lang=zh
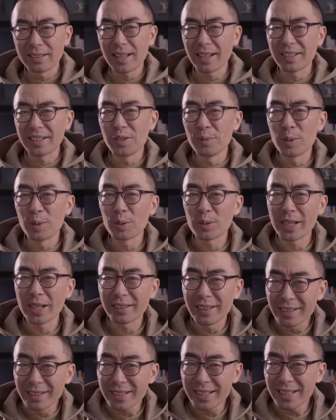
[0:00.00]
但你有没有在
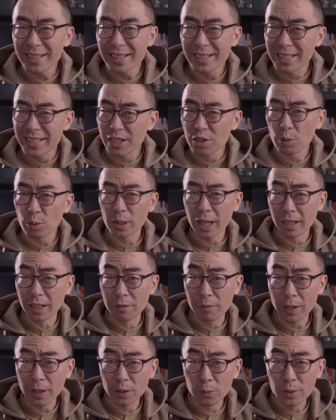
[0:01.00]
登机经过它
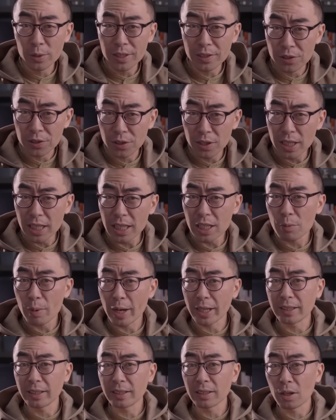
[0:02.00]
的发动机时，意
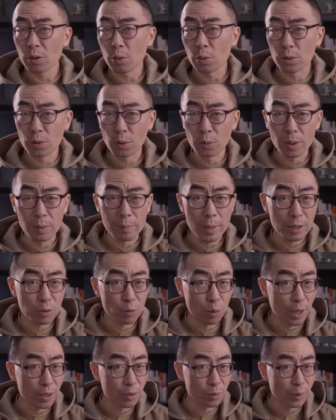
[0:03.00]
外听到过从里面
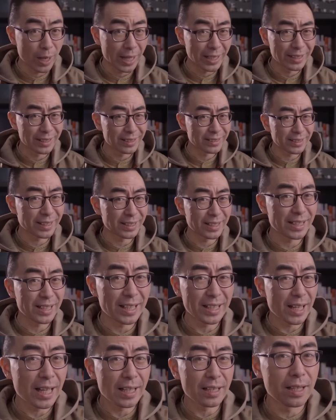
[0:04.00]
传出来的哒哒
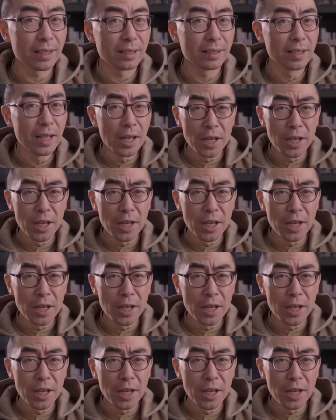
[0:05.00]
哒哒的，